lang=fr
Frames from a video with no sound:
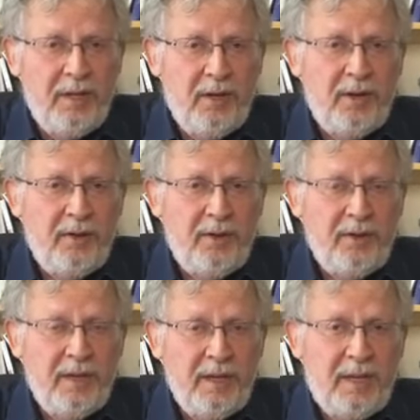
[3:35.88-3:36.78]
euh,
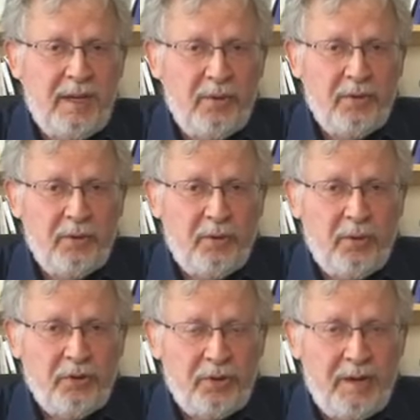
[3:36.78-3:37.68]
et
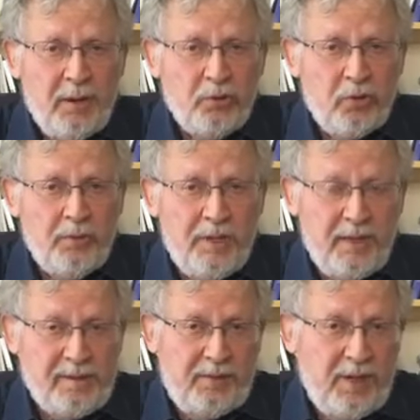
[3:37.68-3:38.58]
on en est là aujourd'hui.
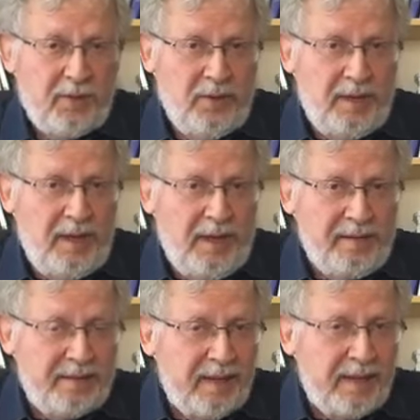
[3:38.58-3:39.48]
Et ça veut dire qu'il
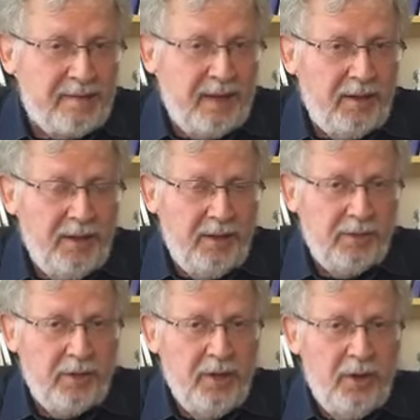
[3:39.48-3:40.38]
s'attaque à ça, hein,
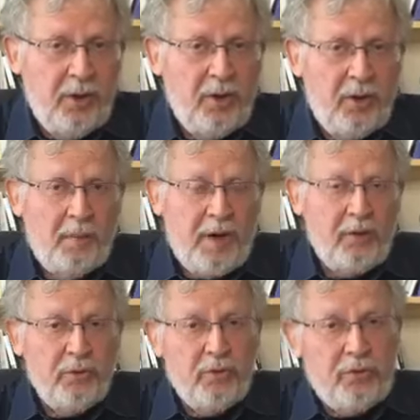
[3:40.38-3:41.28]
en,
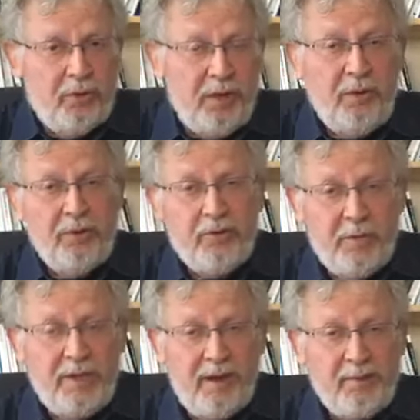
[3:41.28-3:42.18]
parlant de tolérance, de
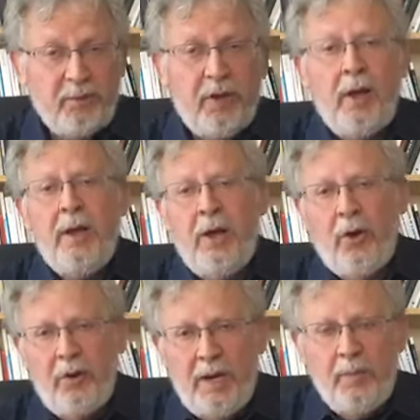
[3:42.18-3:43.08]
modération, etc.
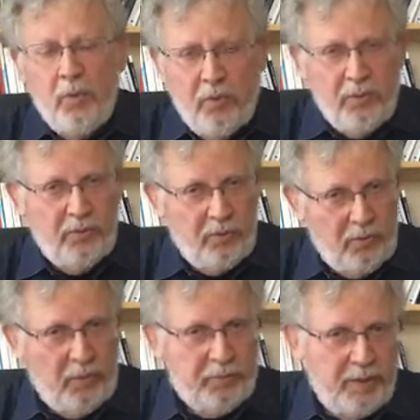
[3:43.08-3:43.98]
Alors les mots
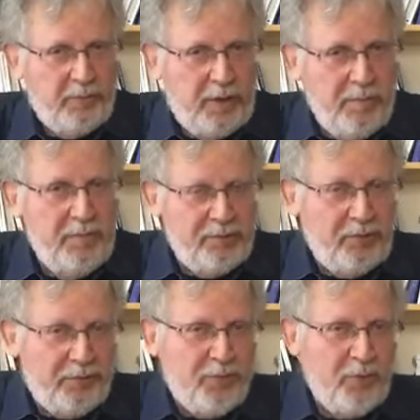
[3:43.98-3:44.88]
ont peut-être pas le même
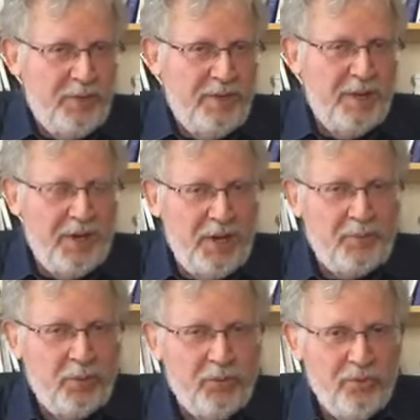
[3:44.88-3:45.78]
sens pour lui et
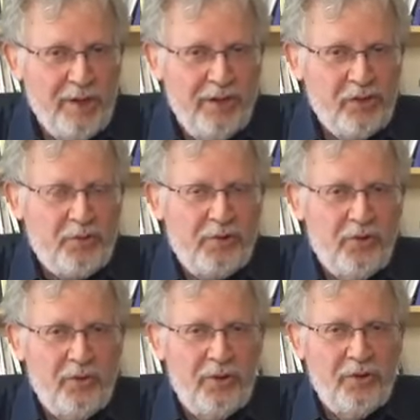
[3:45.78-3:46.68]
pour nous,
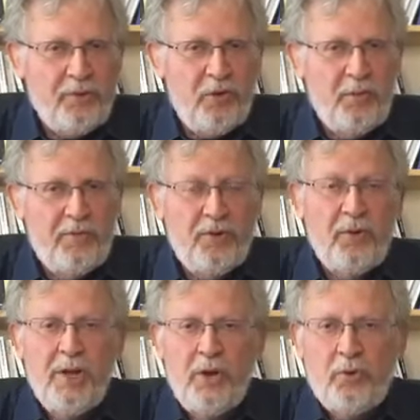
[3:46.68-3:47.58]
soyons, soyons méfiants,
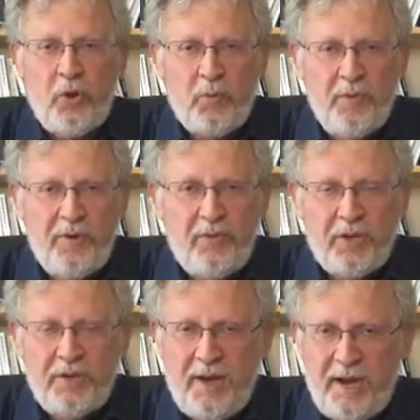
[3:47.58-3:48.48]
d'autant plus méfiants
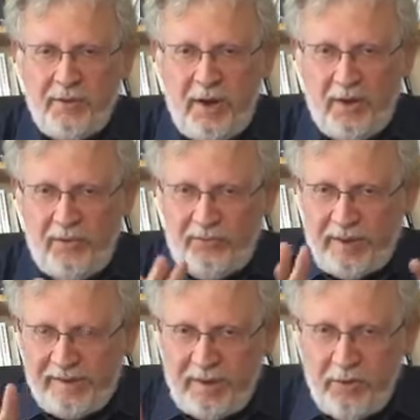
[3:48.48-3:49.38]
qu'il va avoir
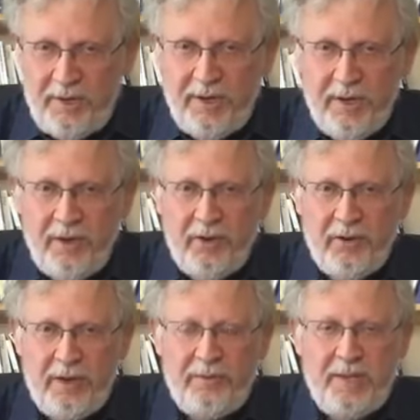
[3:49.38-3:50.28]
face à lui
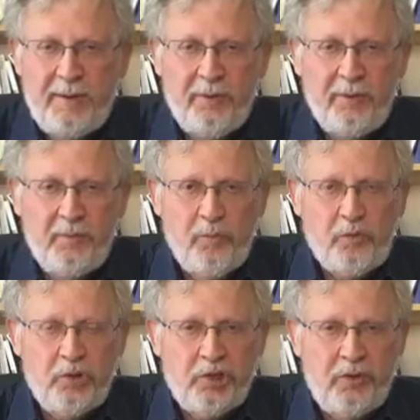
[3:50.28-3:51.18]
évidemment
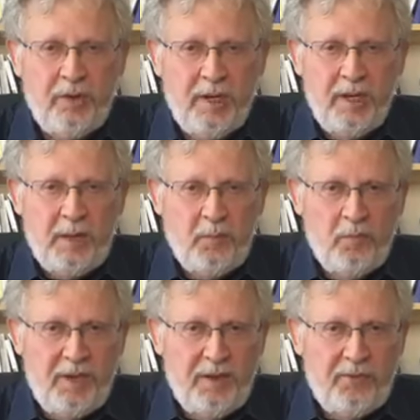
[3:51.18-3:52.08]
beaucoup de gens, et,
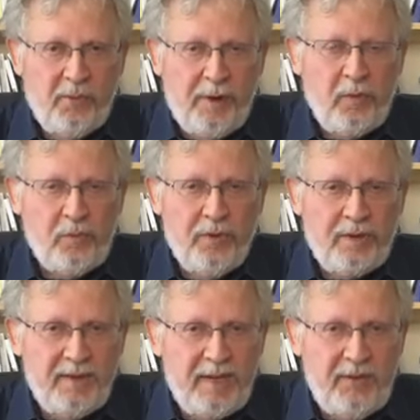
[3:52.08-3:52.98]
mais il ne faut pas non plus
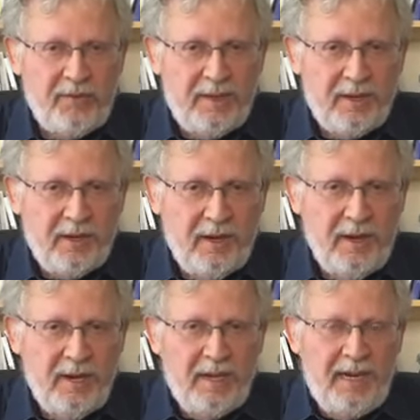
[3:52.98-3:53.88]
être naïf, c'est-à-dire
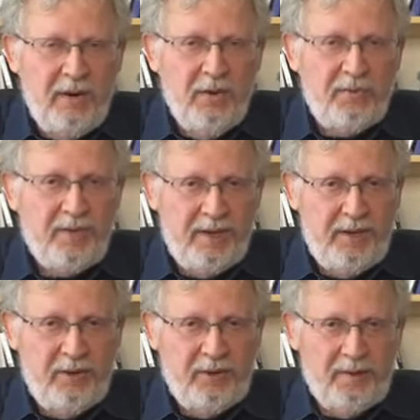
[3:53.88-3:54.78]
qu'il le fait,
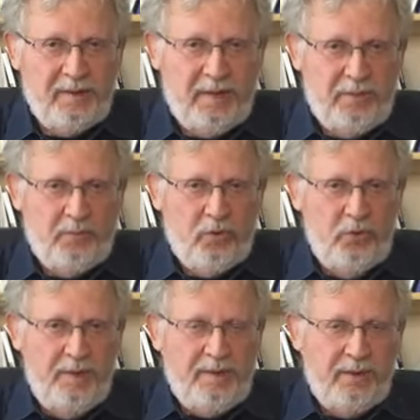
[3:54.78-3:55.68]
pour
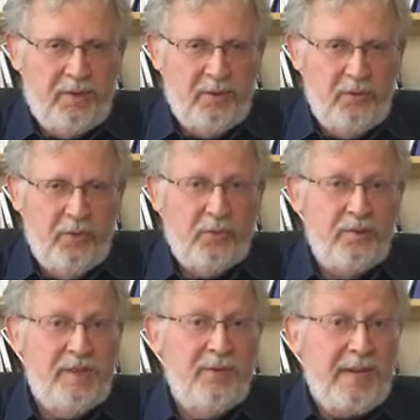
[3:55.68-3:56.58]
lui c'est une
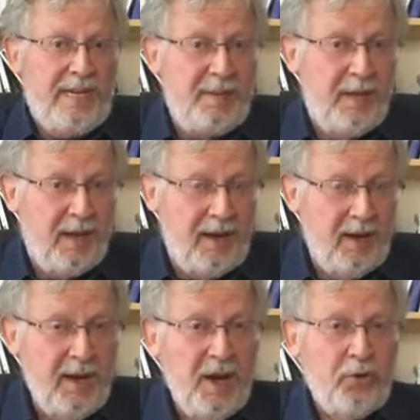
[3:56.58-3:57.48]
offensive
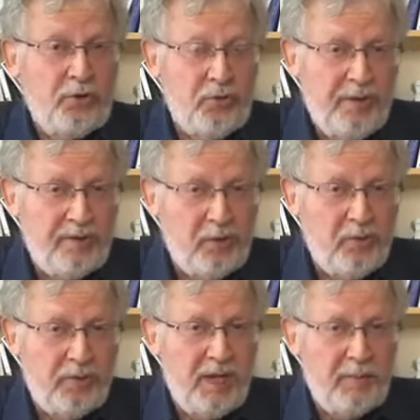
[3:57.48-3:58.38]
libérale dans tous les sens
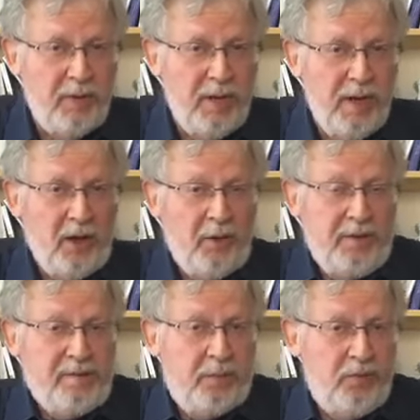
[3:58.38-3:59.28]
du terme, alors,
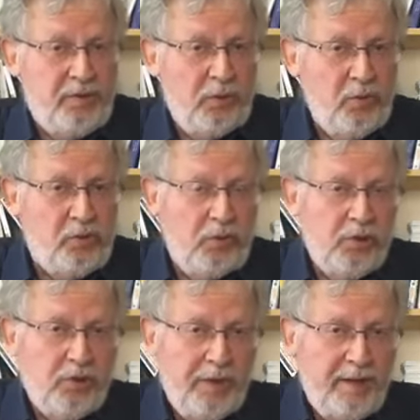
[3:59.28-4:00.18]
il s'appuie sans doute sur une
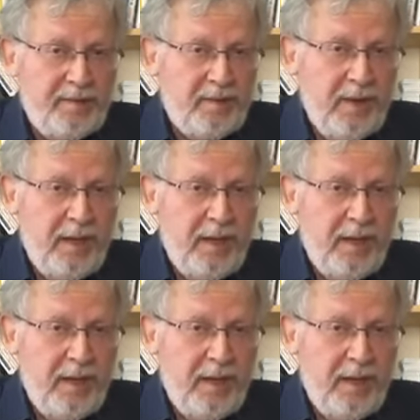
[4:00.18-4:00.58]
jeunesse